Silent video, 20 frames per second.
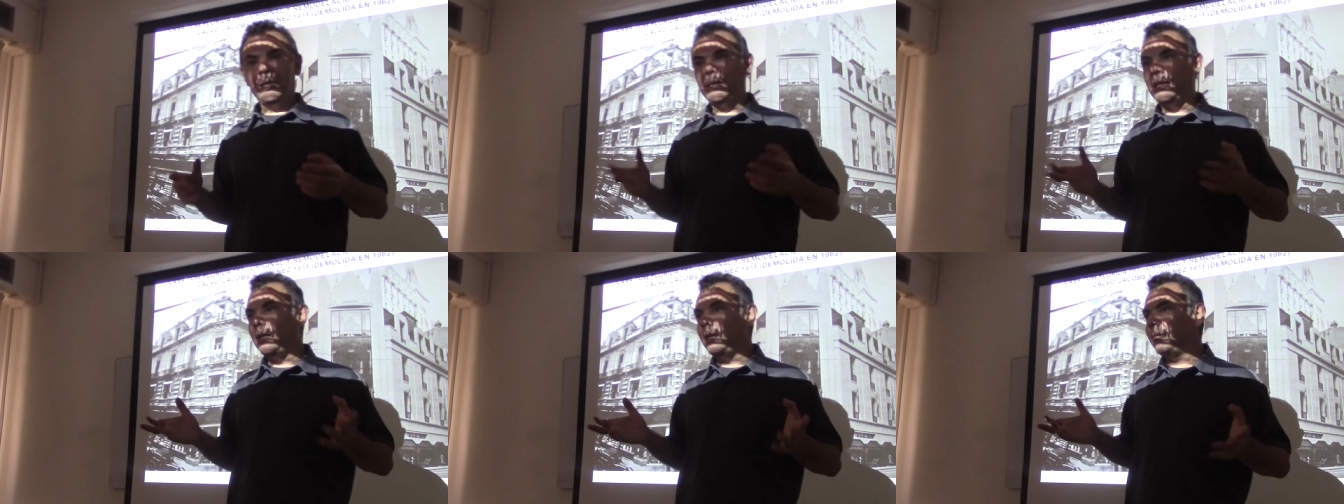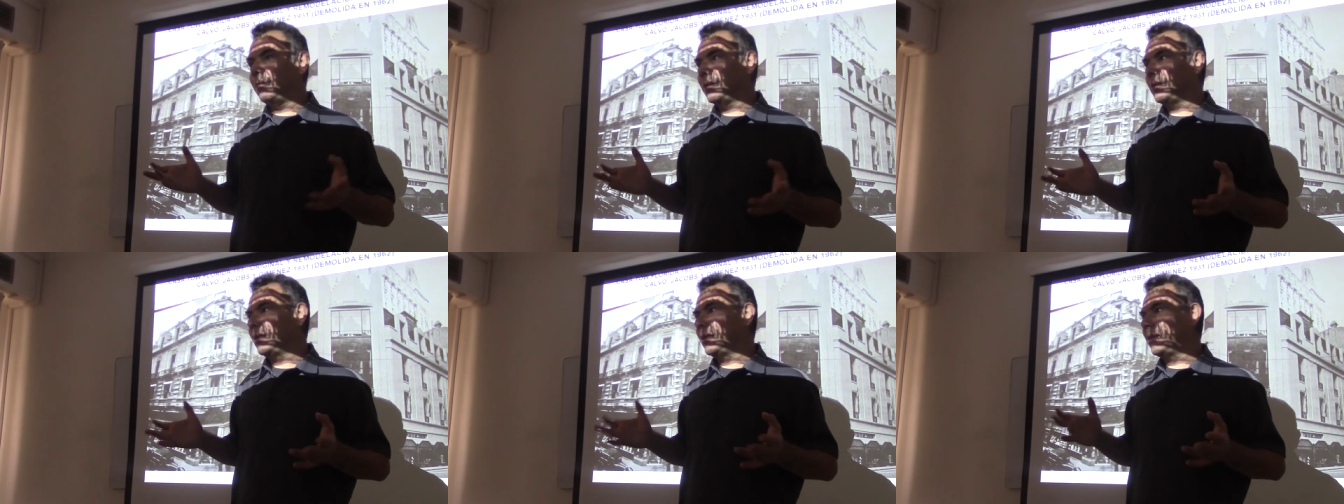Hill
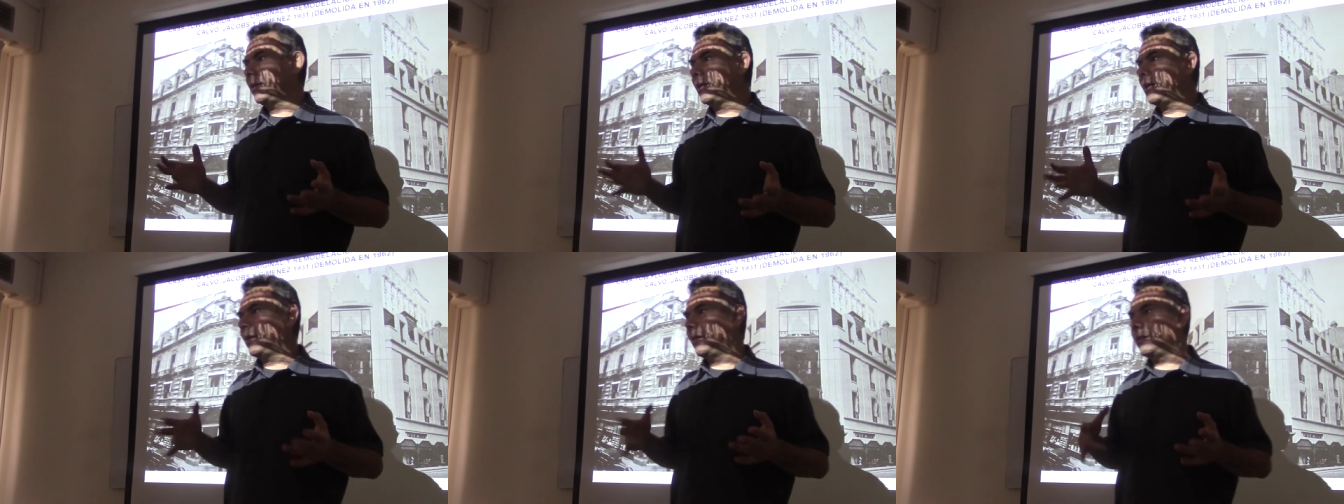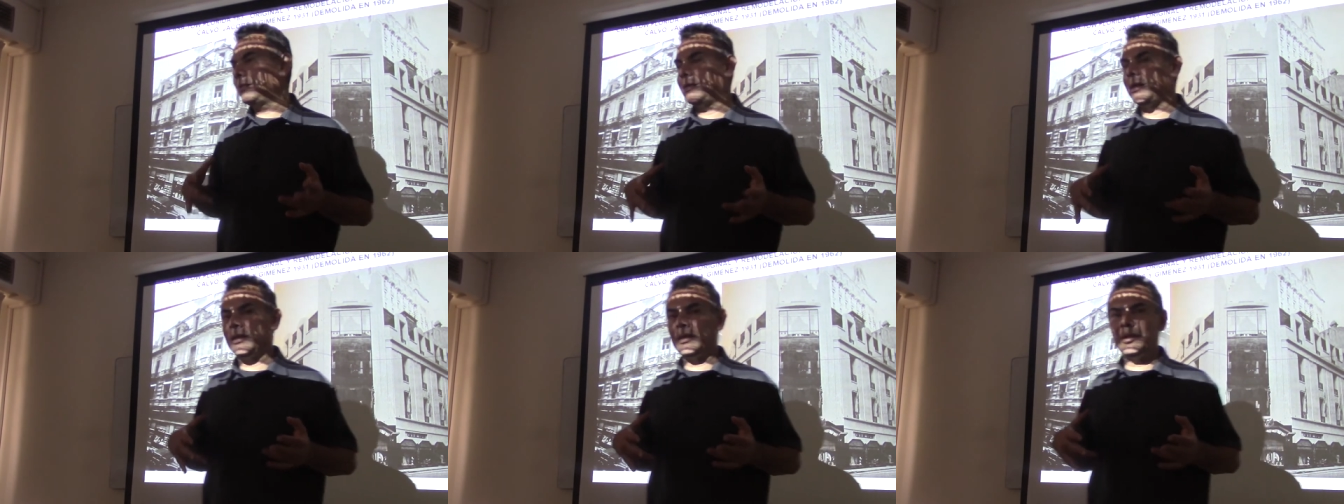van a dejar
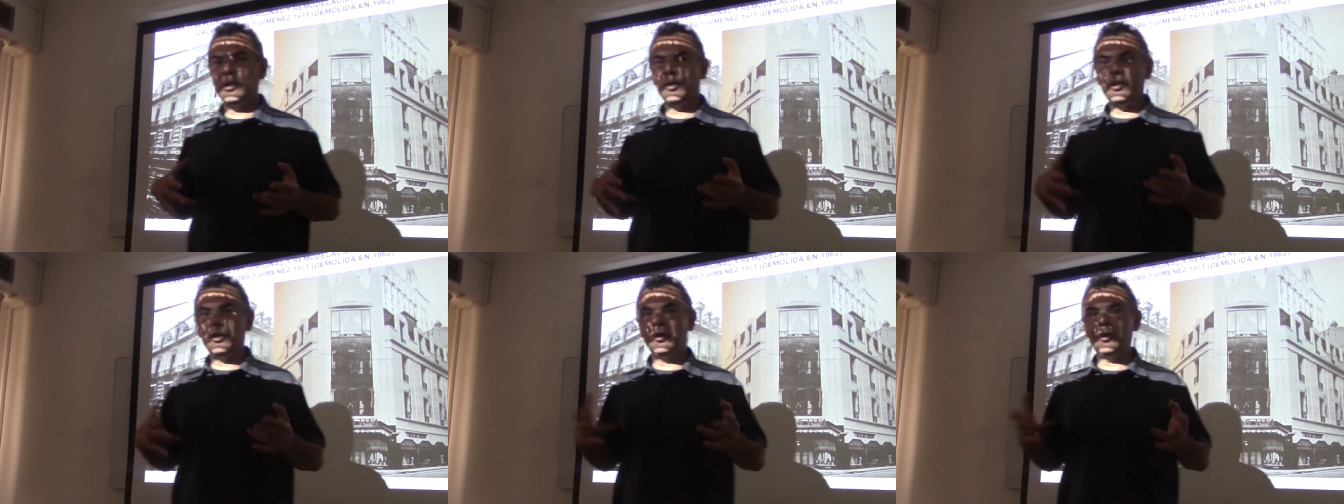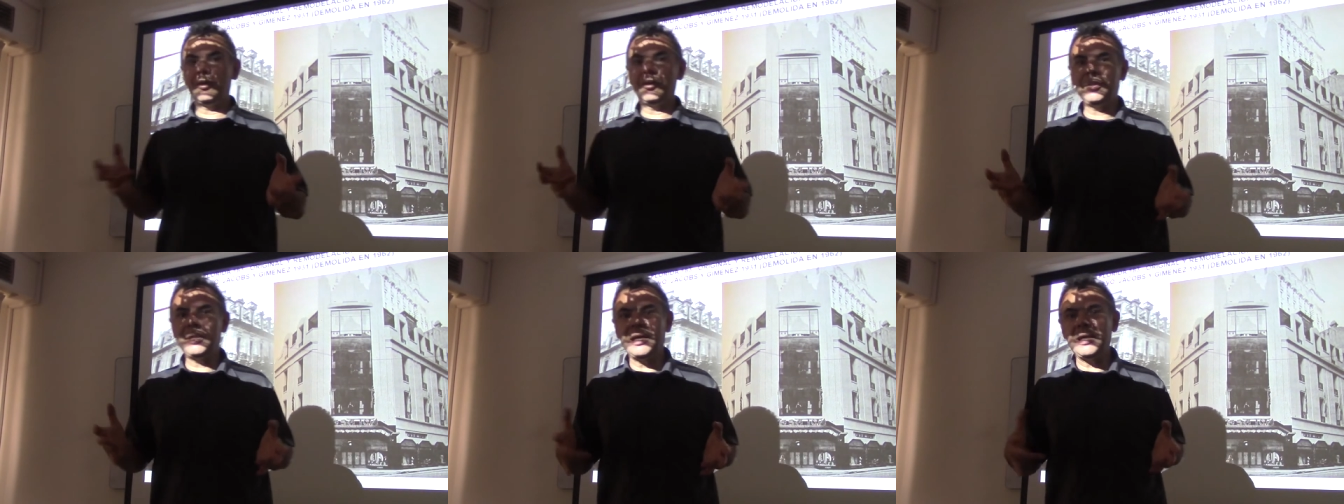de ser
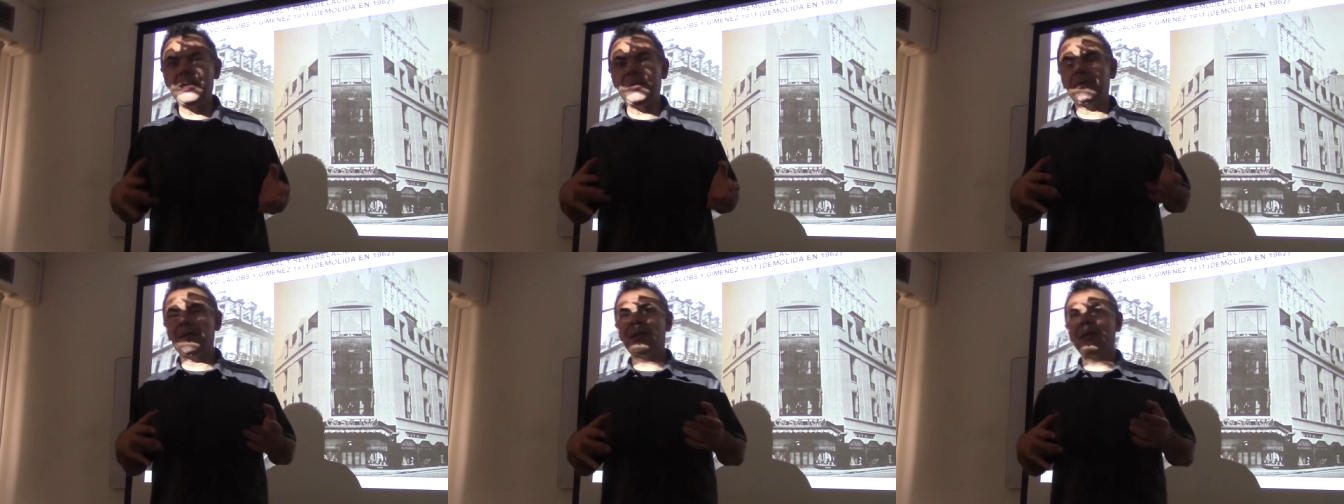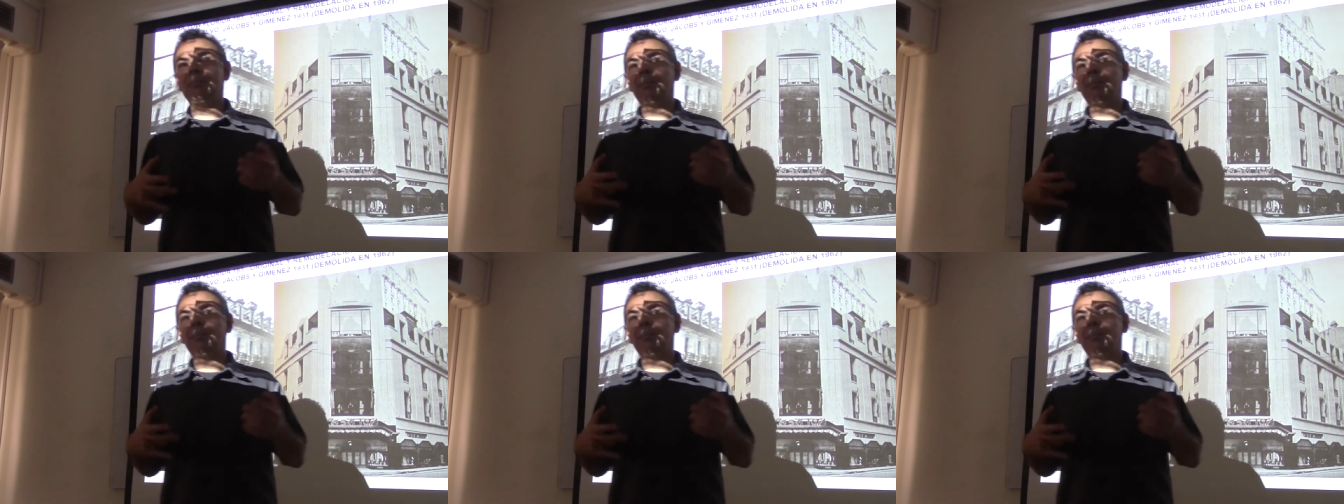neocoloniales y van a